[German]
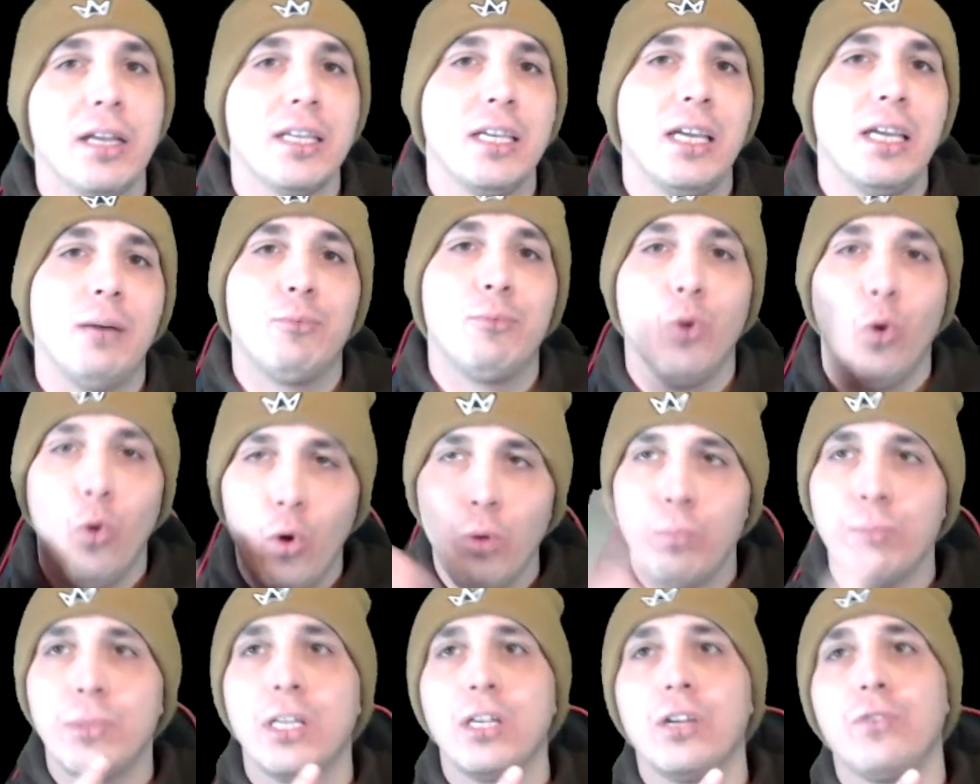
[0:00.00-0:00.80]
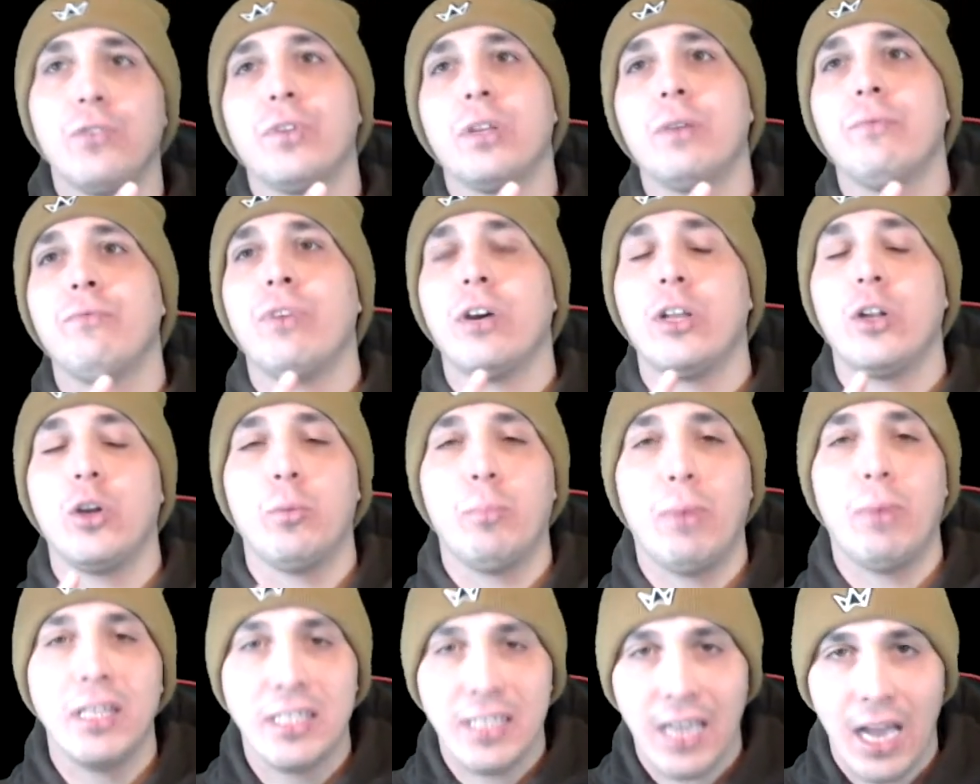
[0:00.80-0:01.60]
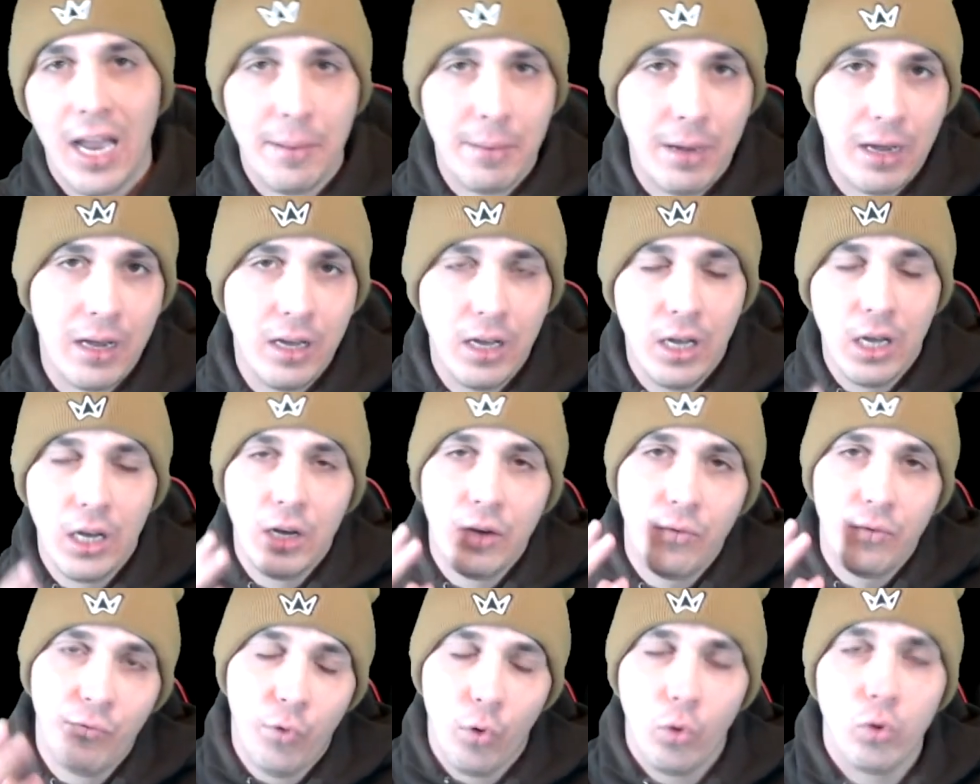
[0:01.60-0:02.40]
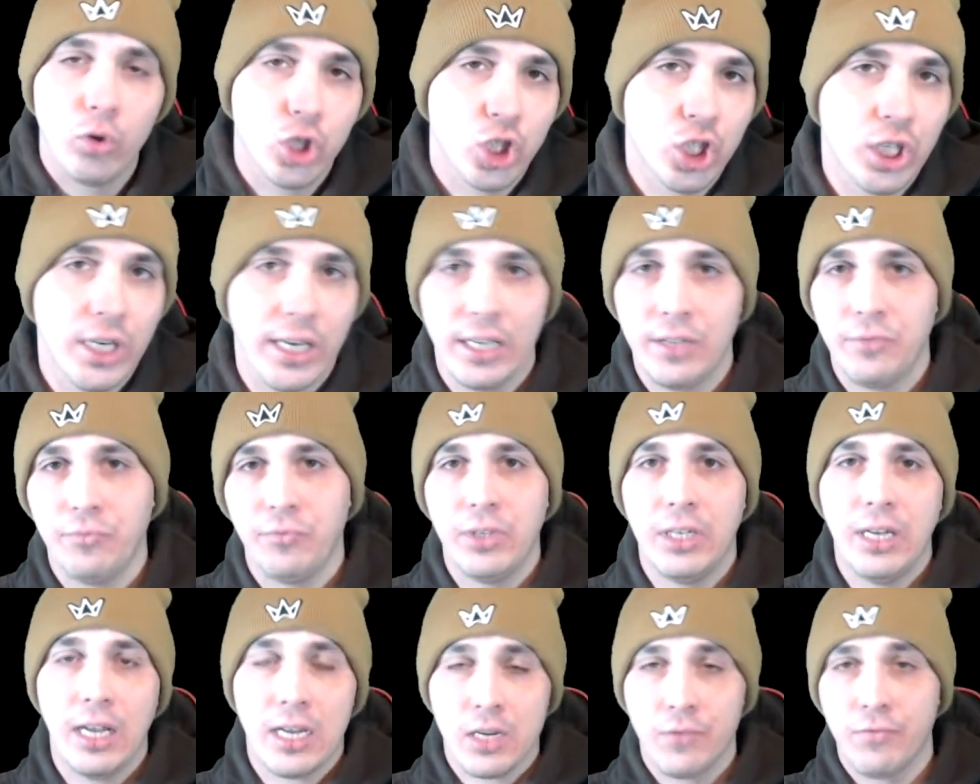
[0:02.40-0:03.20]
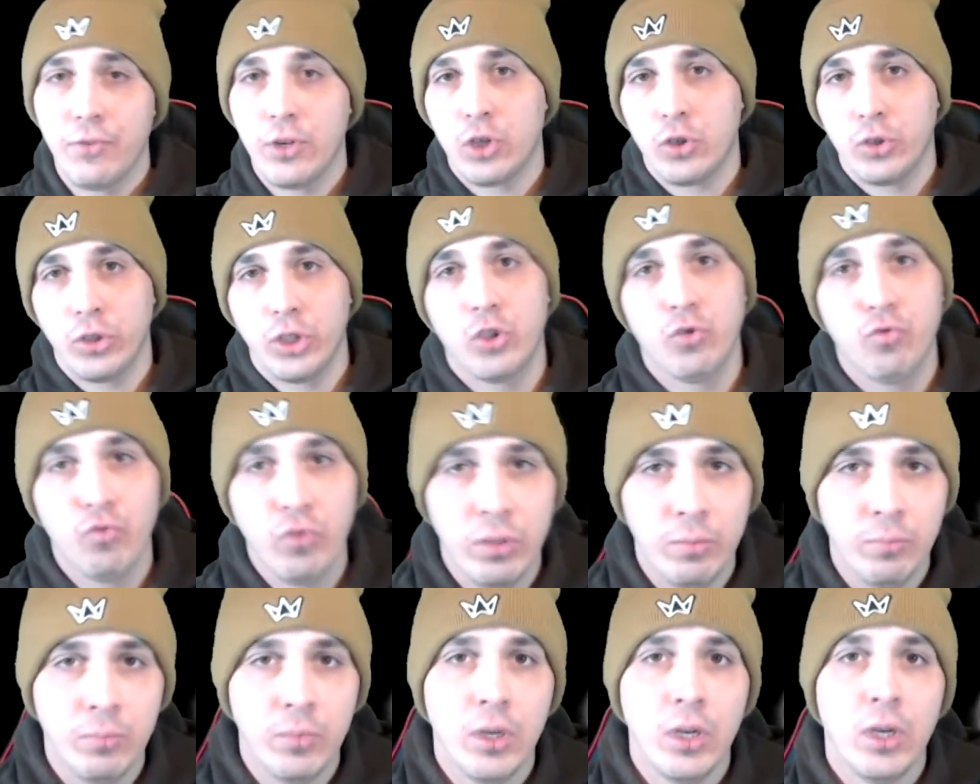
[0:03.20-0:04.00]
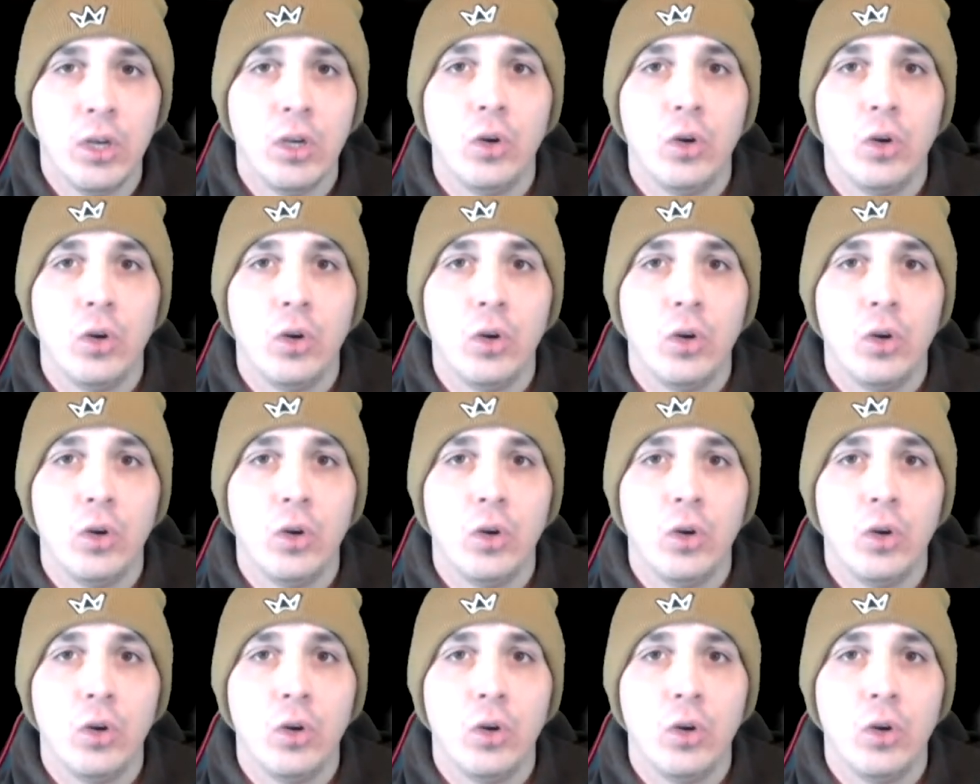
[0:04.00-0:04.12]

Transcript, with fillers: Ihr habt oben dann auf jeden Fall nochmal einen Timer, wo steht, wie lange wir schon streamen.